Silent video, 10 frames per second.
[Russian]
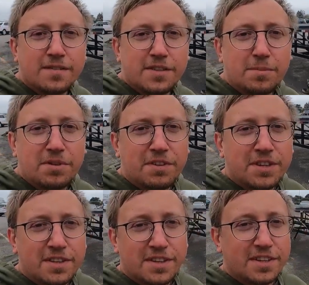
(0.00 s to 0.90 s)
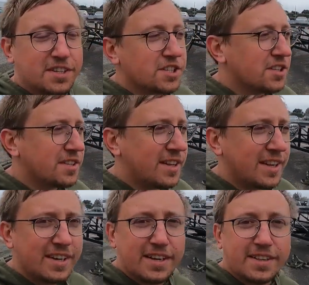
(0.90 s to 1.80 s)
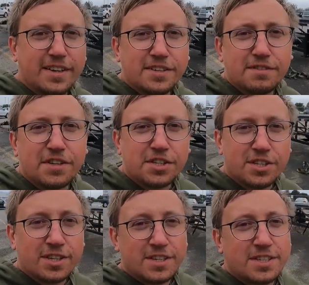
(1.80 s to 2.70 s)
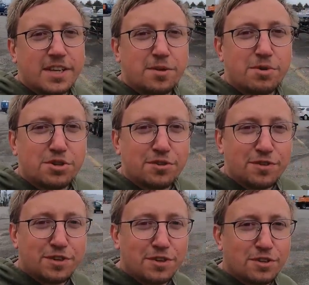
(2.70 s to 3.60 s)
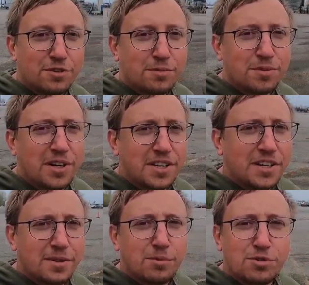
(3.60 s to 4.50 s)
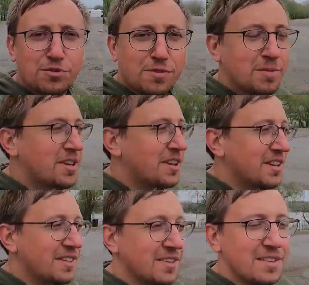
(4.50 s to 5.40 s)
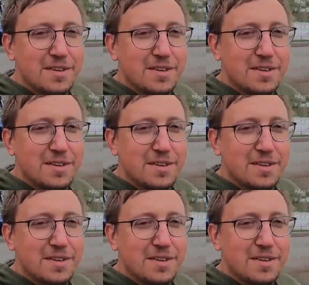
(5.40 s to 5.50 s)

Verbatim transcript: Всем привет! Решил для канала своей жены снять небольшое видео о том, как я работаю в Америке,